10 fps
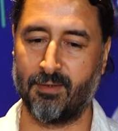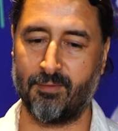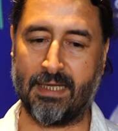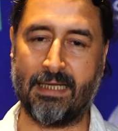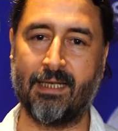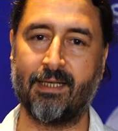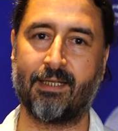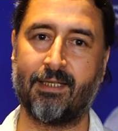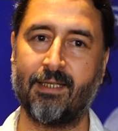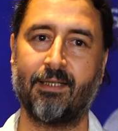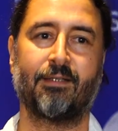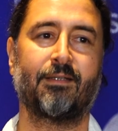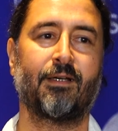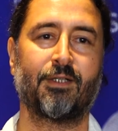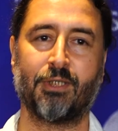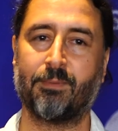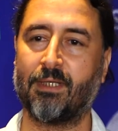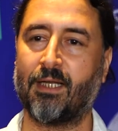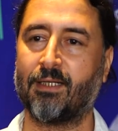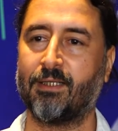Ve ileriki
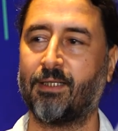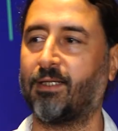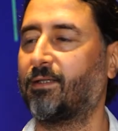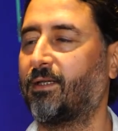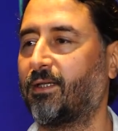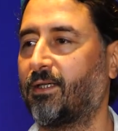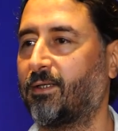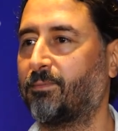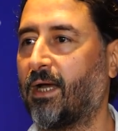aşamalarda e,